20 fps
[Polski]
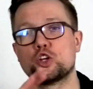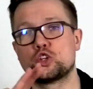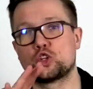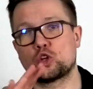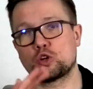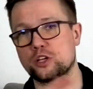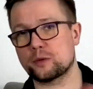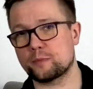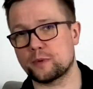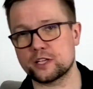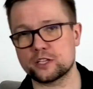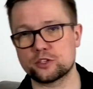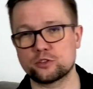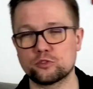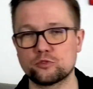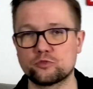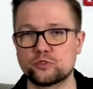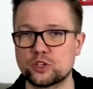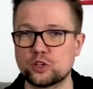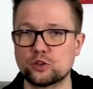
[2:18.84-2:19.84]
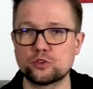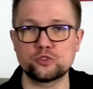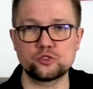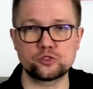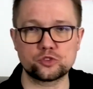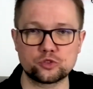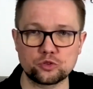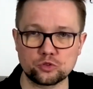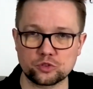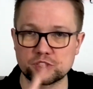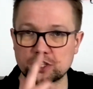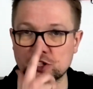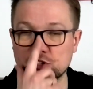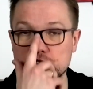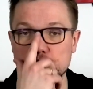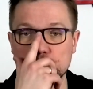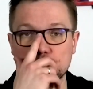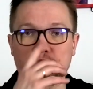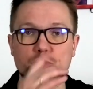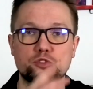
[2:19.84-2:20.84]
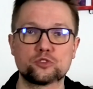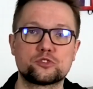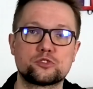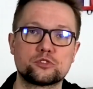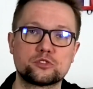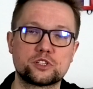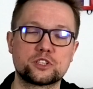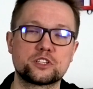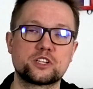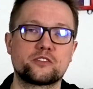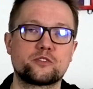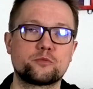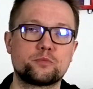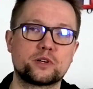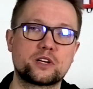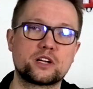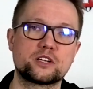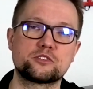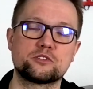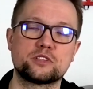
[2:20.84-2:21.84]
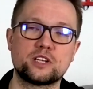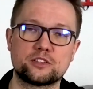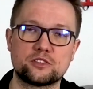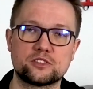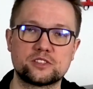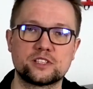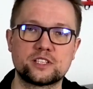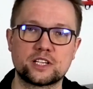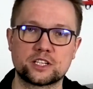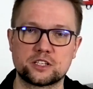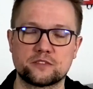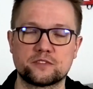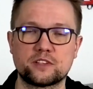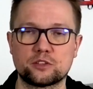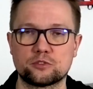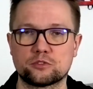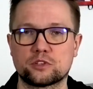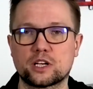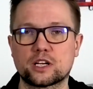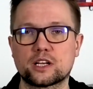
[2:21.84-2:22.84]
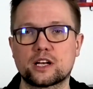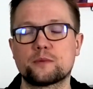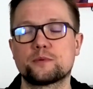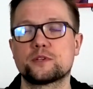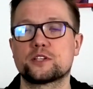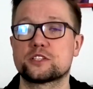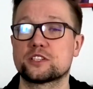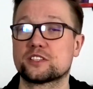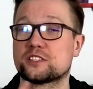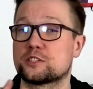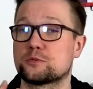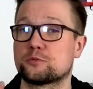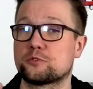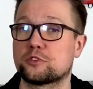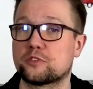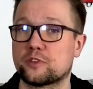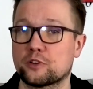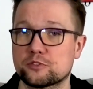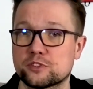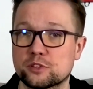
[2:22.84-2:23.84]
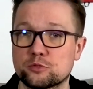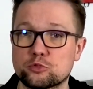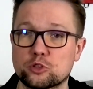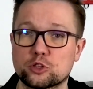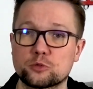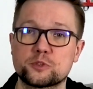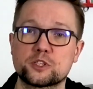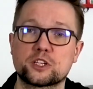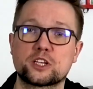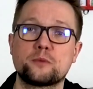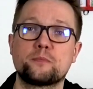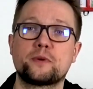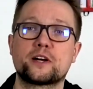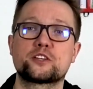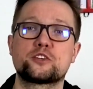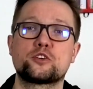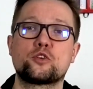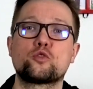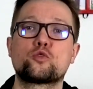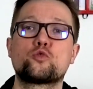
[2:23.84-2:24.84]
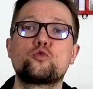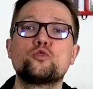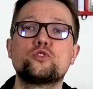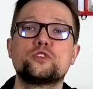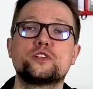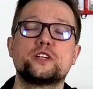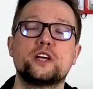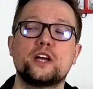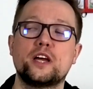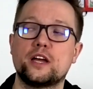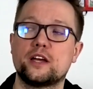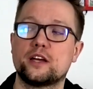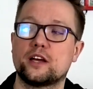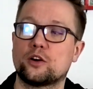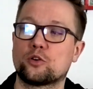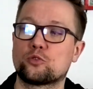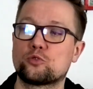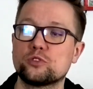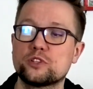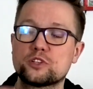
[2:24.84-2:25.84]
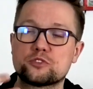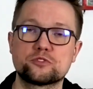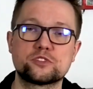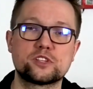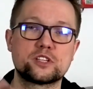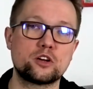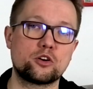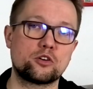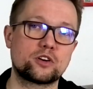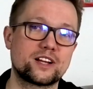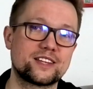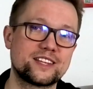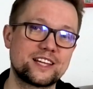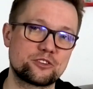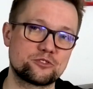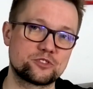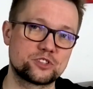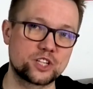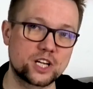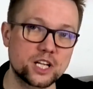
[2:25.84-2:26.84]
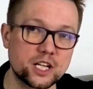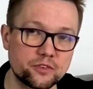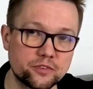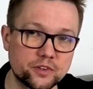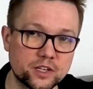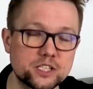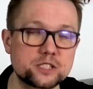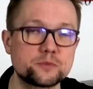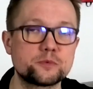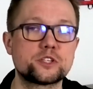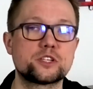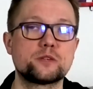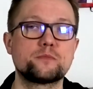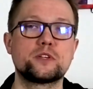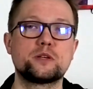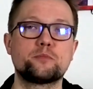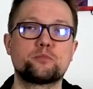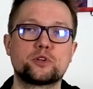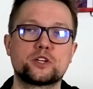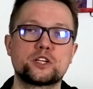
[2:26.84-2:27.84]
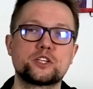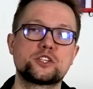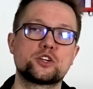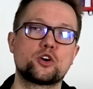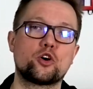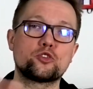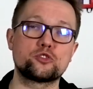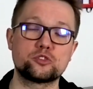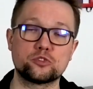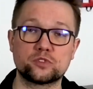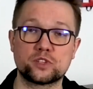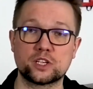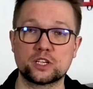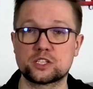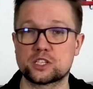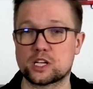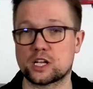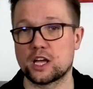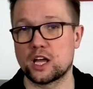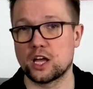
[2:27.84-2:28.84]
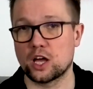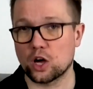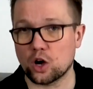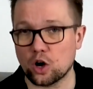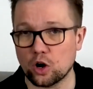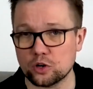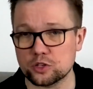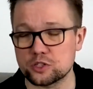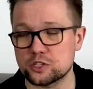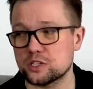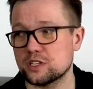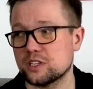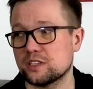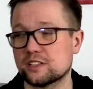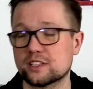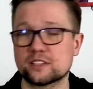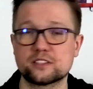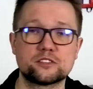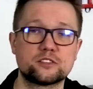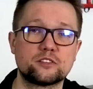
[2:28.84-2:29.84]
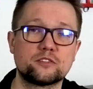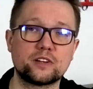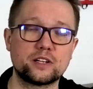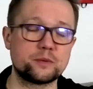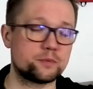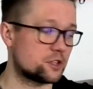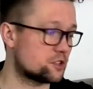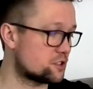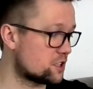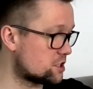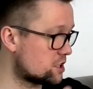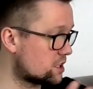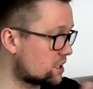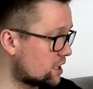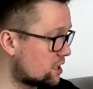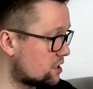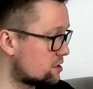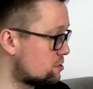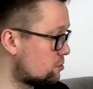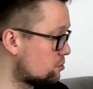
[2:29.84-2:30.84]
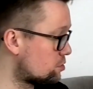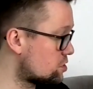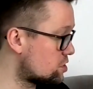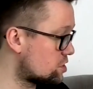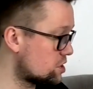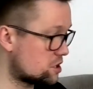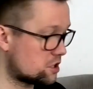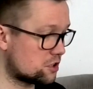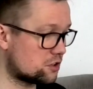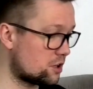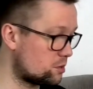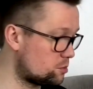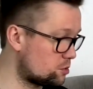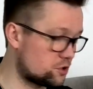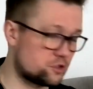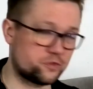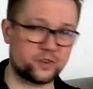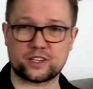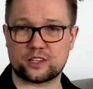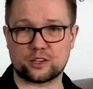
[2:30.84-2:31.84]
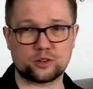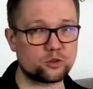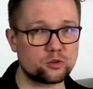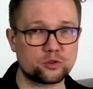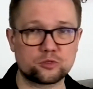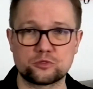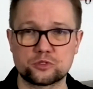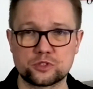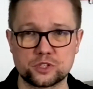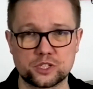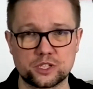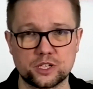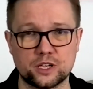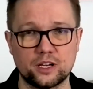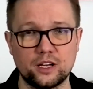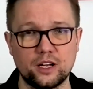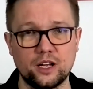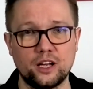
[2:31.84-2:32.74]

to nie będą wideoinstrukcje. To nie są wideoinstrukcje, gdzie ja Wam pokażę od A do Z, jak się w daną grę gra, ponieważ nie chcę, żeby to trwało za długo. To będzie taki bardziej ogólny, ogólne rzucenie oka na rozgrywkę, żebyście mieli pojęcie, o co w tej grze chodzi i zadecydowali, ponieważ słuchajcie, te gry są od trzeciego albo od czwartego roku życia.